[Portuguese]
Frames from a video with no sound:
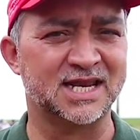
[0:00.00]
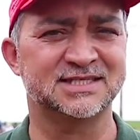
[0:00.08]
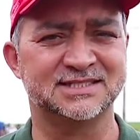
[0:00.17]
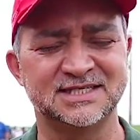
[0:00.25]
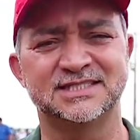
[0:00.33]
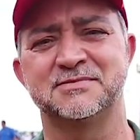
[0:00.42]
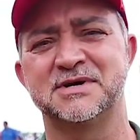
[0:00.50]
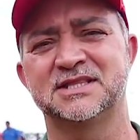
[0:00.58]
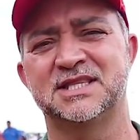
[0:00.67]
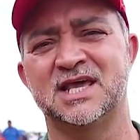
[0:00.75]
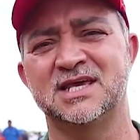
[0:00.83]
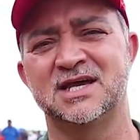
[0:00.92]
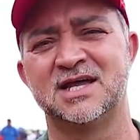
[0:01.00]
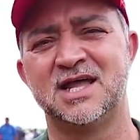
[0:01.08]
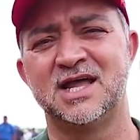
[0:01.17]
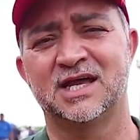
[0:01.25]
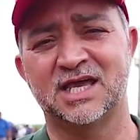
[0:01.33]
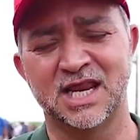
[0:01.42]
ela assim se mantenha.
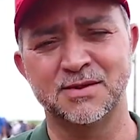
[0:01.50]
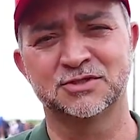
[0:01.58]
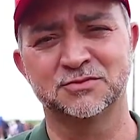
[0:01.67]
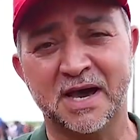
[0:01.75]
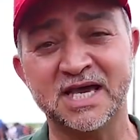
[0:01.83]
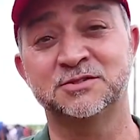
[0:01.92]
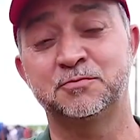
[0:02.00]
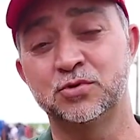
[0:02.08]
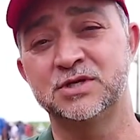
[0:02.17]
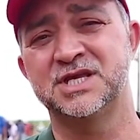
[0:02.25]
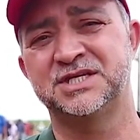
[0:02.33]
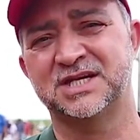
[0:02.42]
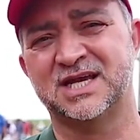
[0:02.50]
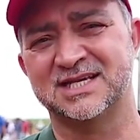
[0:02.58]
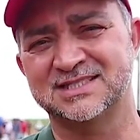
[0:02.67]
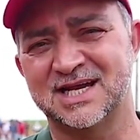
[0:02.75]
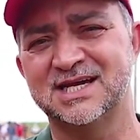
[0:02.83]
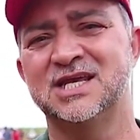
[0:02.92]
Queremos mais
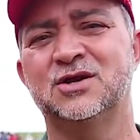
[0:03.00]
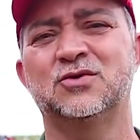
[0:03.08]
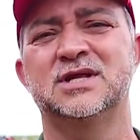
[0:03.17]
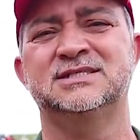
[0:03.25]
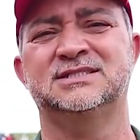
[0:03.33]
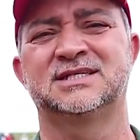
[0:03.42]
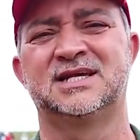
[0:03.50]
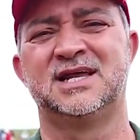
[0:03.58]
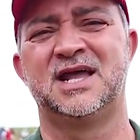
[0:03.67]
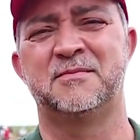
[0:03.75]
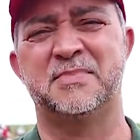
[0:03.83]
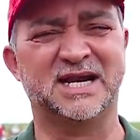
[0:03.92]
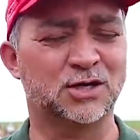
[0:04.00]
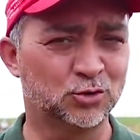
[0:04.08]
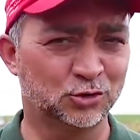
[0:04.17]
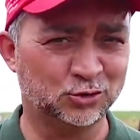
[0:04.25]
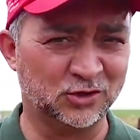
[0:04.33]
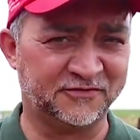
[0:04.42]
políticas agrícolas para a
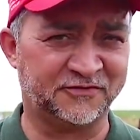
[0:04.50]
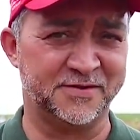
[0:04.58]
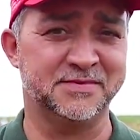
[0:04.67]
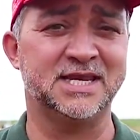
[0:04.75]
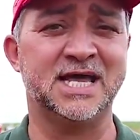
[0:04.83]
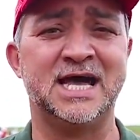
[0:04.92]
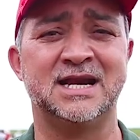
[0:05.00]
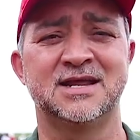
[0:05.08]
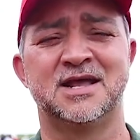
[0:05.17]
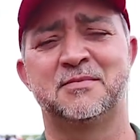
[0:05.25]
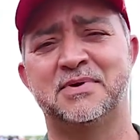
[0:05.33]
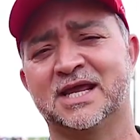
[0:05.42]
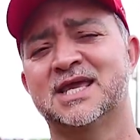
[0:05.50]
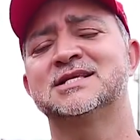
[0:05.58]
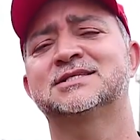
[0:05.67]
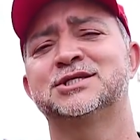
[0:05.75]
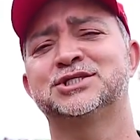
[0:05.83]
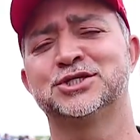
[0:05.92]
agricultura familiar, para
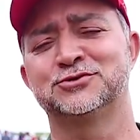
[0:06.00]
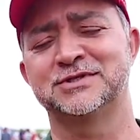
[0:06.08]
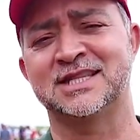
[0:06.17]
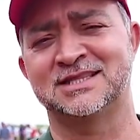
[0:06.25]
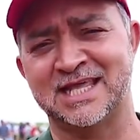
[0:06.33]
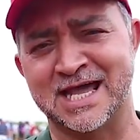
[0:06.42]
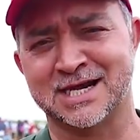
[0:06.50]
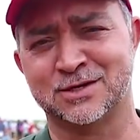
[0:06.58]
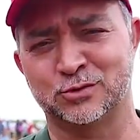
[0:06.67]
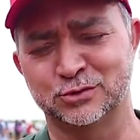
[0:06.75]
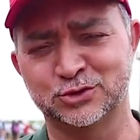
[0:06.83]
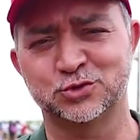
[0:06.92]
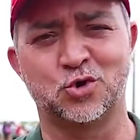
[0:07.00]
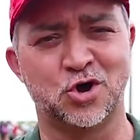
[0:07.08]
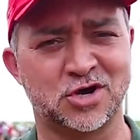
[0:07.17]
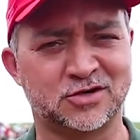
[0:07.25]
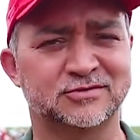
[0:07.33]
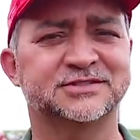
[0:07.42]
aqueles que tiram da terra com
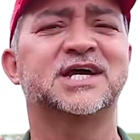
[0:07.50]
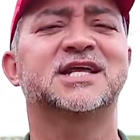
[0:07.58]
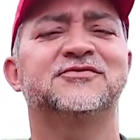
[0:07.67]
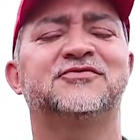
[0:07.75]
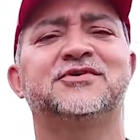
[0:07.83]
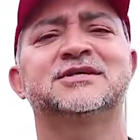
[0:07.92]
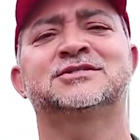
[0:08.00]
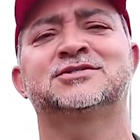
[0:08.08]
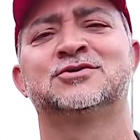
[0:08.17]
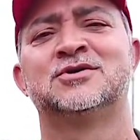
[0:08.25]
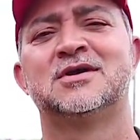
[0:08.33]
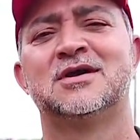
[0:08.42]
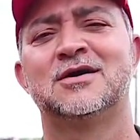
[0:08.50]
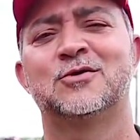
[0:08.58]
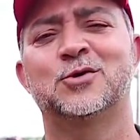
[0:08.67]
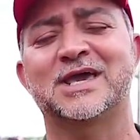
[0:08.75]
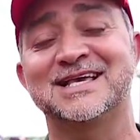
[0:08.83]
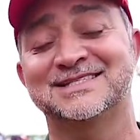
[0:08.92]
suor, com sacrifício,
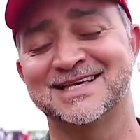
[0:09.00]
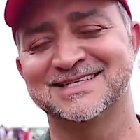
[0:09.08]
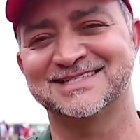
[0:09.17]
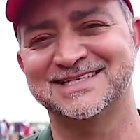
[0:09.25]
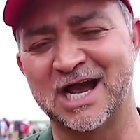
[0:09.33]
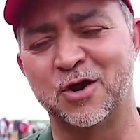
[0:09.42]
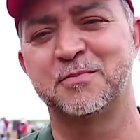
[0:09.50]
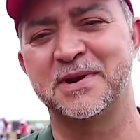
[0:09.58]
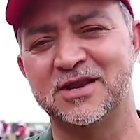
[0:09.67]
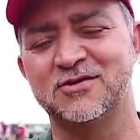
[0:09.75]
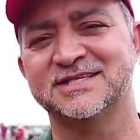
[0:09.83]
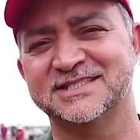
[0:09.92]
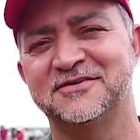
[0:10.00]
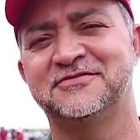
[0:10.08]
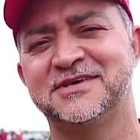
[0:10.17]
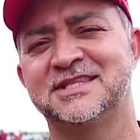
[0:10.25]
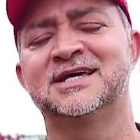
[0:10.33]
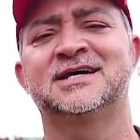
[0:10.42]
o que é essencial para a nossa
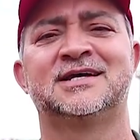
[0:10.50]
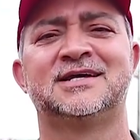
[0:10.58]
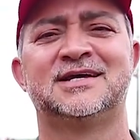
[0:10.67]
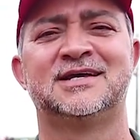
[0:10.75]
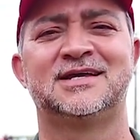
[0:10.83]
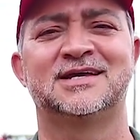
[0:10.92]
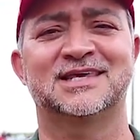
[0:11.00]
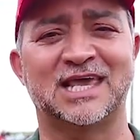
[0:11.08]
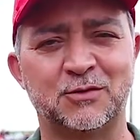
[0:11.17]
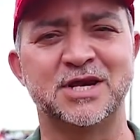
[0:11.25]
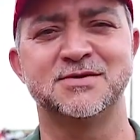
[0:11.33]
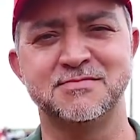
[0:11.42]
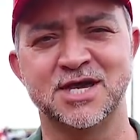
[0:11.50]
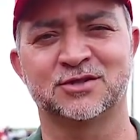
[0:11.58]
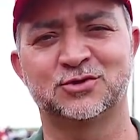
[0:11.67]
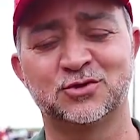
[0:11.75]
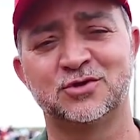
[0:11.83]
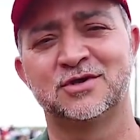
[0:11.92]
vida, que é o
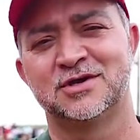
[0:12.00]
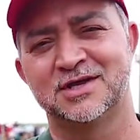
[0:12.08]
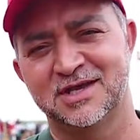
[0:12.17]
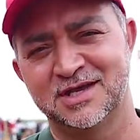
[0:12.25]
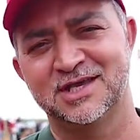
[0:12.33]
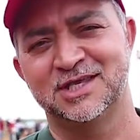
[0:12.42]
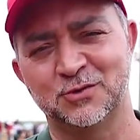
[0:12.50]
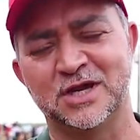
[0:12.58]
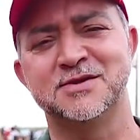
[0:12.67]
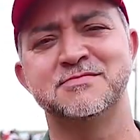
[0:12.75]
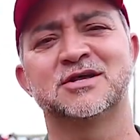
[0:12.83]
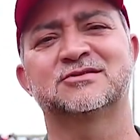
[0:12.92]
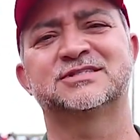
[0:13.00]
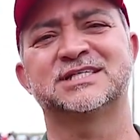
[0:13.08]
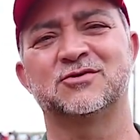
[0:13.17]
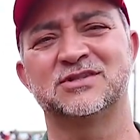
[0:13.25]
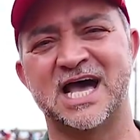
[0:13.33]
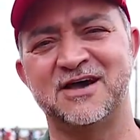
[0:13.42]
alimento. E o alimento
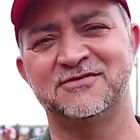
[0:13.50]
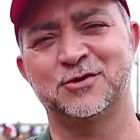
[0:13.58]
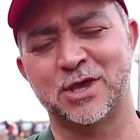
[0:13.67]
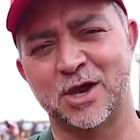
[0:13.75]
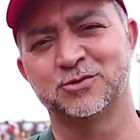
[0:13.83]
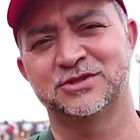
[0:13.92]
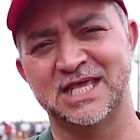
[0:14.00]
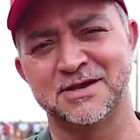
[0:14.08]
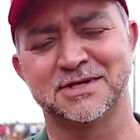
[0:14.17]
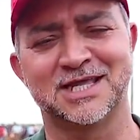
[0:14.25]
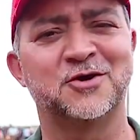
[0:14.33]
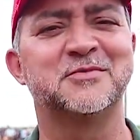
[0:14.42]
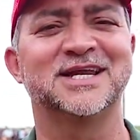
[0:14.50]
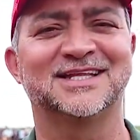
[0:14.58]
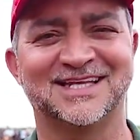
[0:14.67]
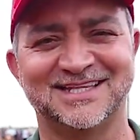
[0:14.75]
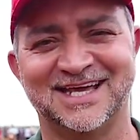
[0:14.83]
saudável, que é o tema da Romaria da